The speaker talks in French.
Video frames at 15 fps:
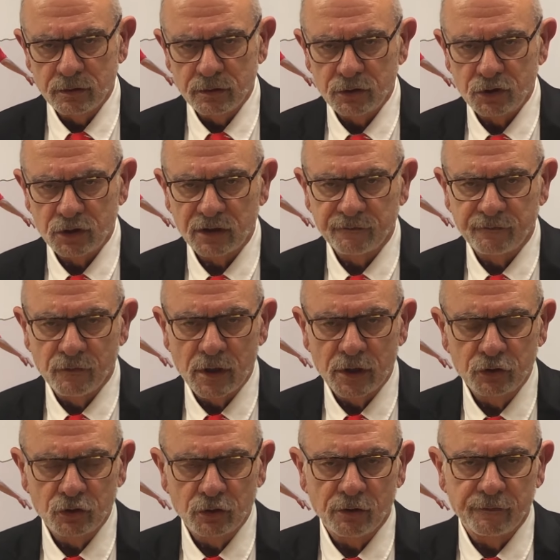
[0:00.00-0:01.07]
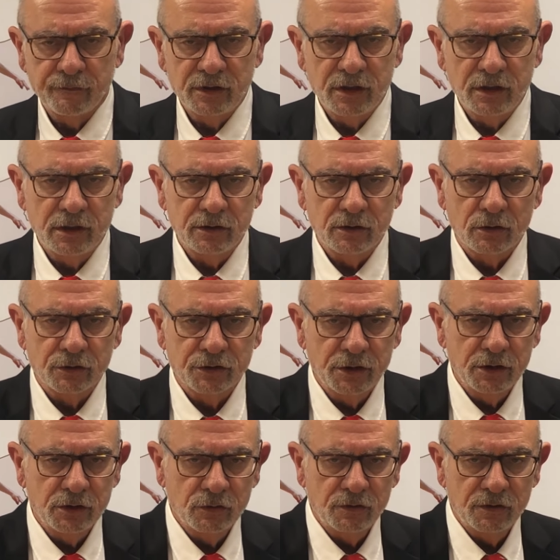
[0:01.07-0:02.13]
Chaque fois que je revenais de
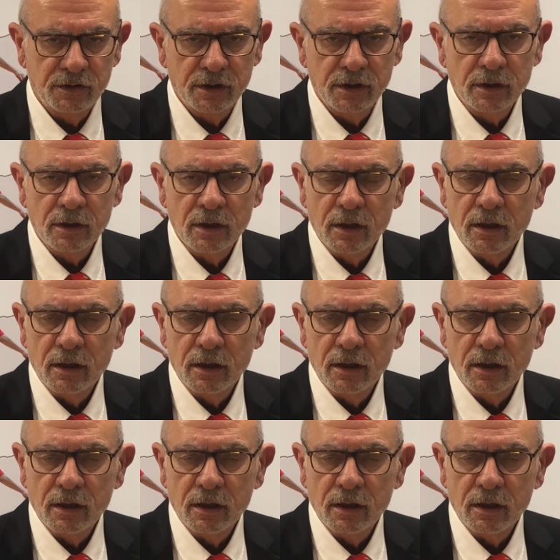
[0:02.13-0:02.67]
l'étranger, je disais